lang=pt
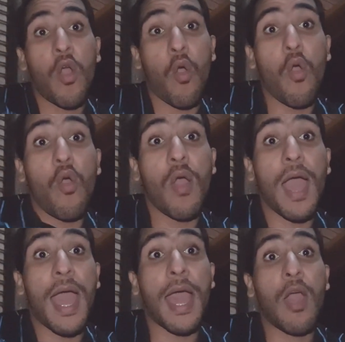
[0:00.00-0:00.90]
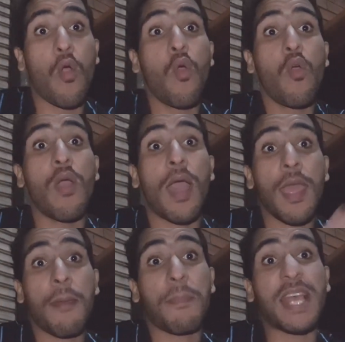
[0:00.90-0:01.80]
Honra, honra.
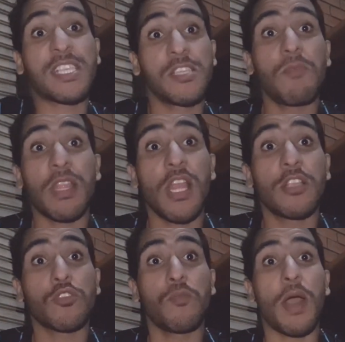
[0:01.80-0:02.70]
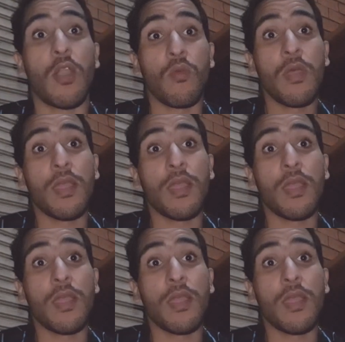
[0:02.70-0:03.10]
Pra cima deles, tubarão.